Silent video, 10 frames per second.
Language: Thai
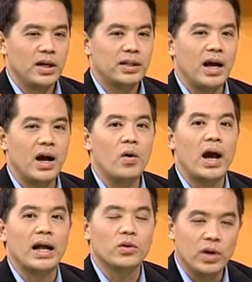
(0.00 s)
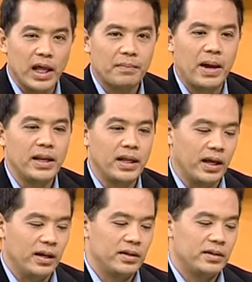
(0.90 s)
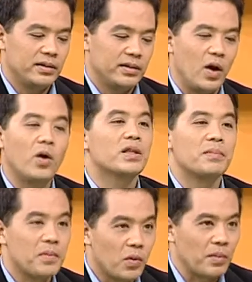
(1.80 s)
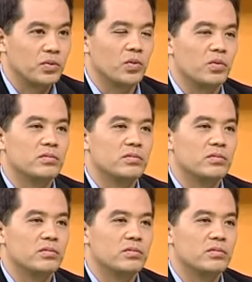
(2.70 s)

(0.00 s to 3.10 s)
ถ้าเขาขาดคุณเล็กไปเนี่ยเขาก็จะไม่มีความสุข